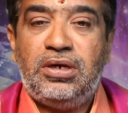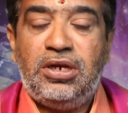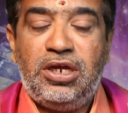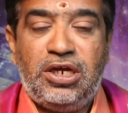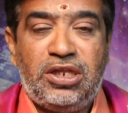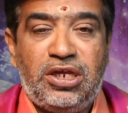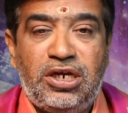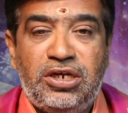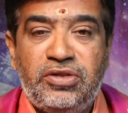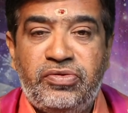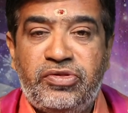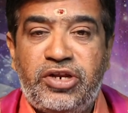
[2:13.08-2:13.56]

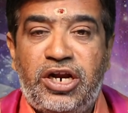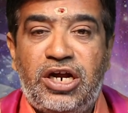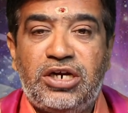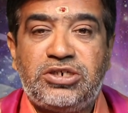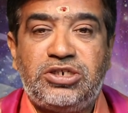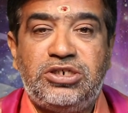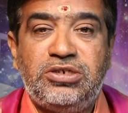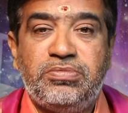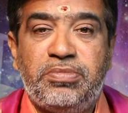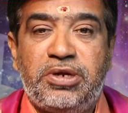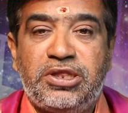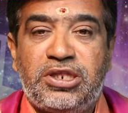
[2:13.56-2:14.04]
లేదా
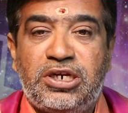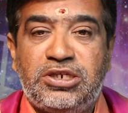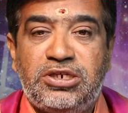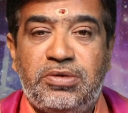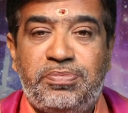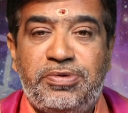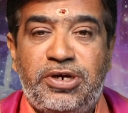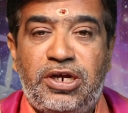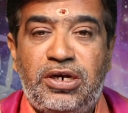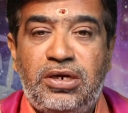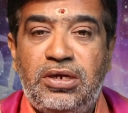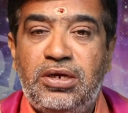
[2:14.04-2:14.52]
ఇంద్రాక్షి
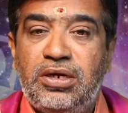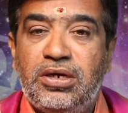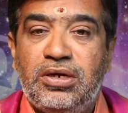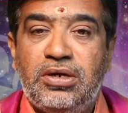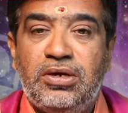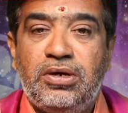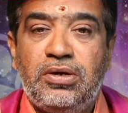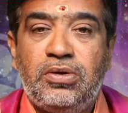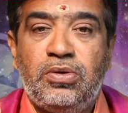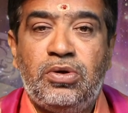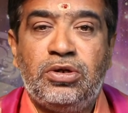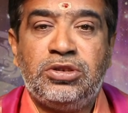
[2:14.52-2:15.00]
మంత్రజపాన్ని
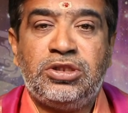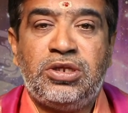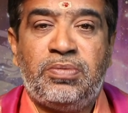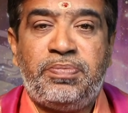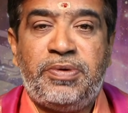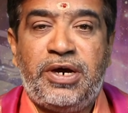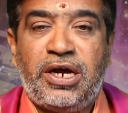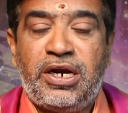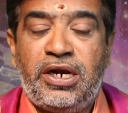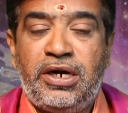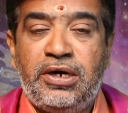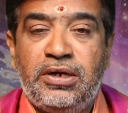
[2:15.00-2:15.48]
కొంత
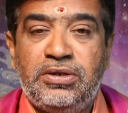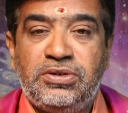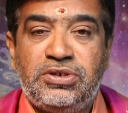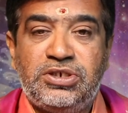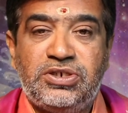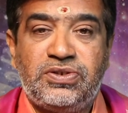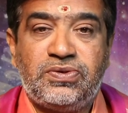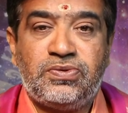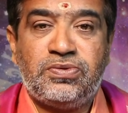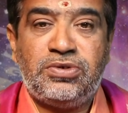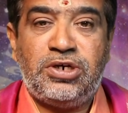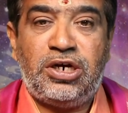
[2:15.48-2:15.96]
పారాయణం
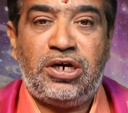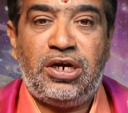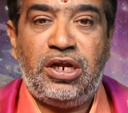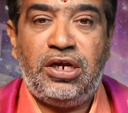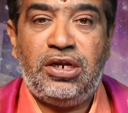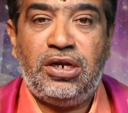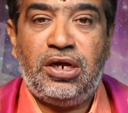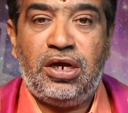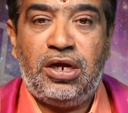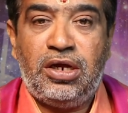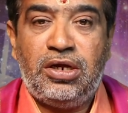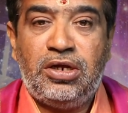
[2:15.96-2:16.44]

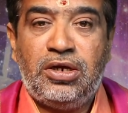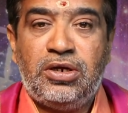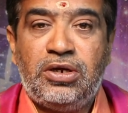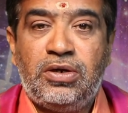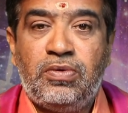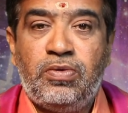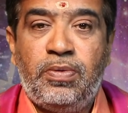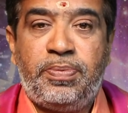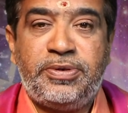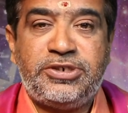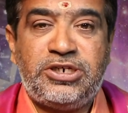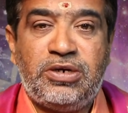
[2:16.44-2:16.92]
చేసుకున్నట్లయినా
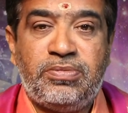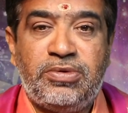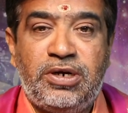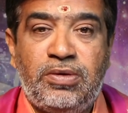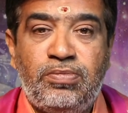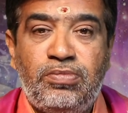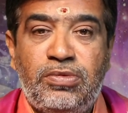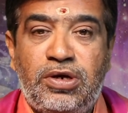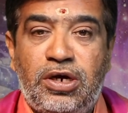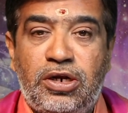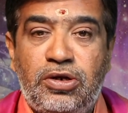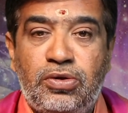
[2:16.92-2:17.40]

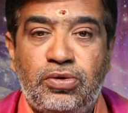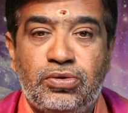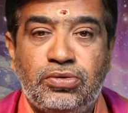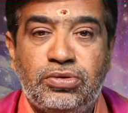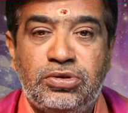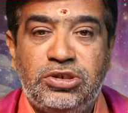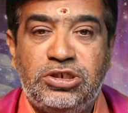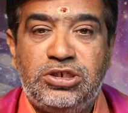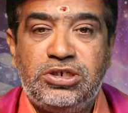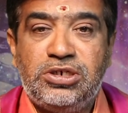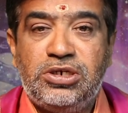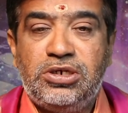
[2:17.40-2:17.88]
ఉపశమనం
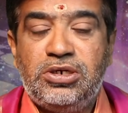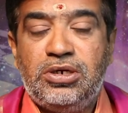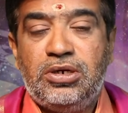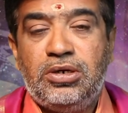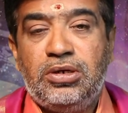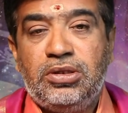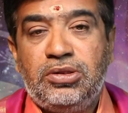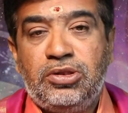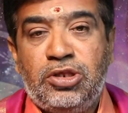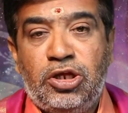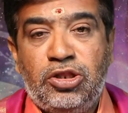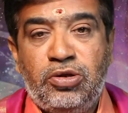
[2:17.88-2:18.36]
కలుగుతుంది
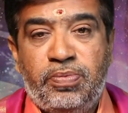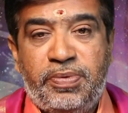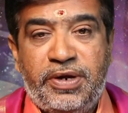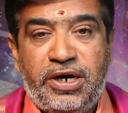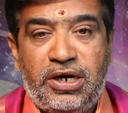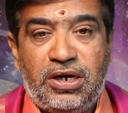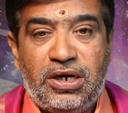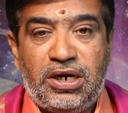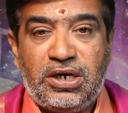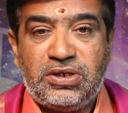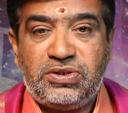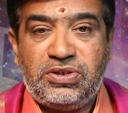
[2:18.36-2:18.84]

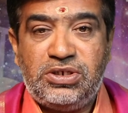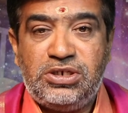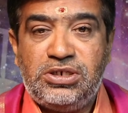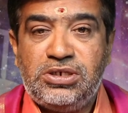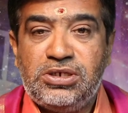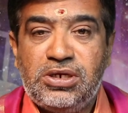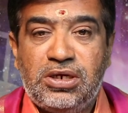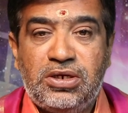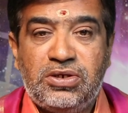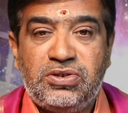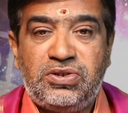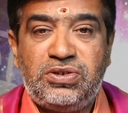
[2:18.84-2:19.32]
తదుపరి రాశి
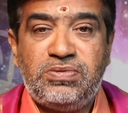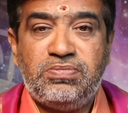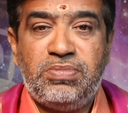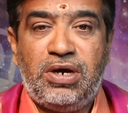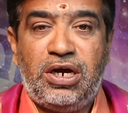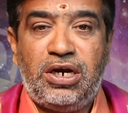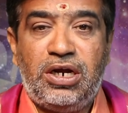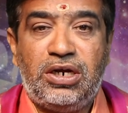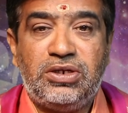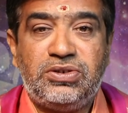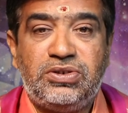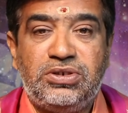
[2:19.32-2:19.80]

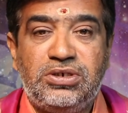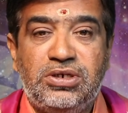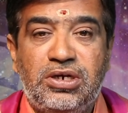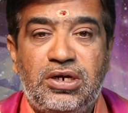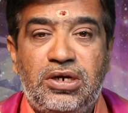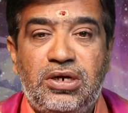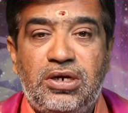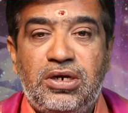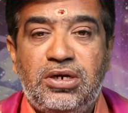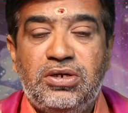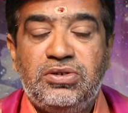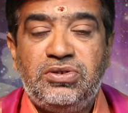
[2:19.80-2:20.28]
సింహరాశి
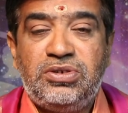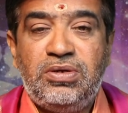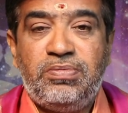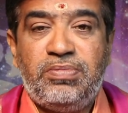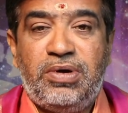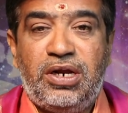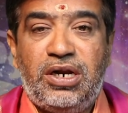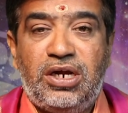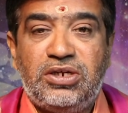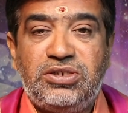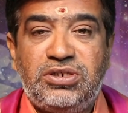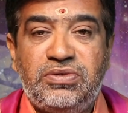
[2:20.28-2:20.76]

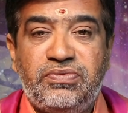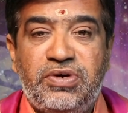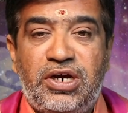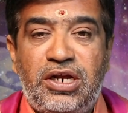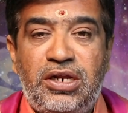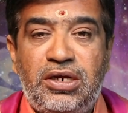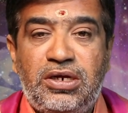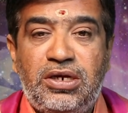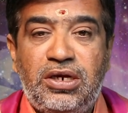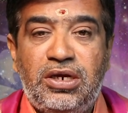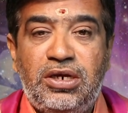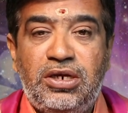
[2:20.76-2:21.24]
సింహరాశి
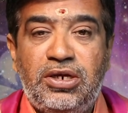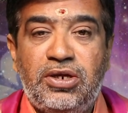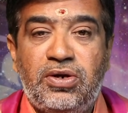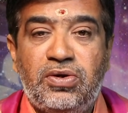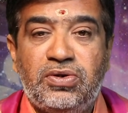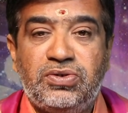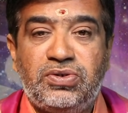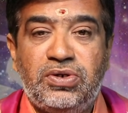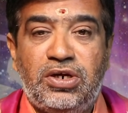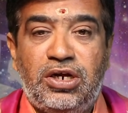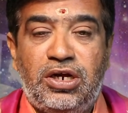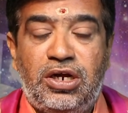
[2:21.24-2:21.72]
వారికి ఈ
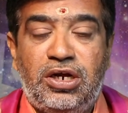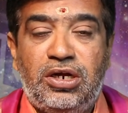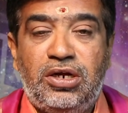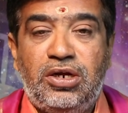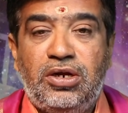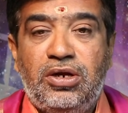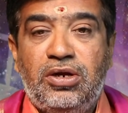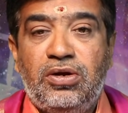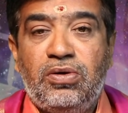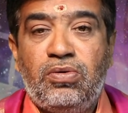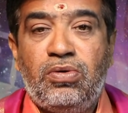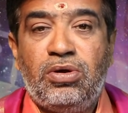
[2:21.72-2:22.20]
రోజున
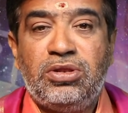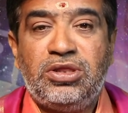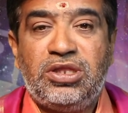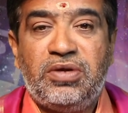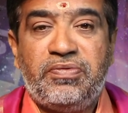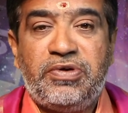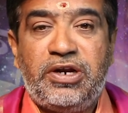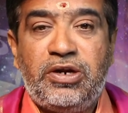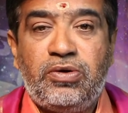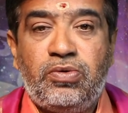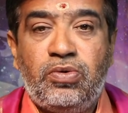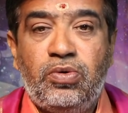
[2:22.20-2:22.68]

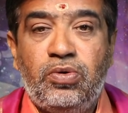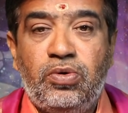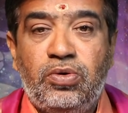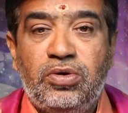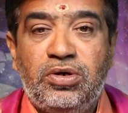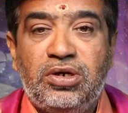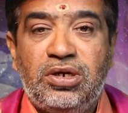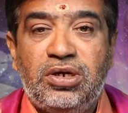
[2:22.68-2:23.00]
కొంతవరకు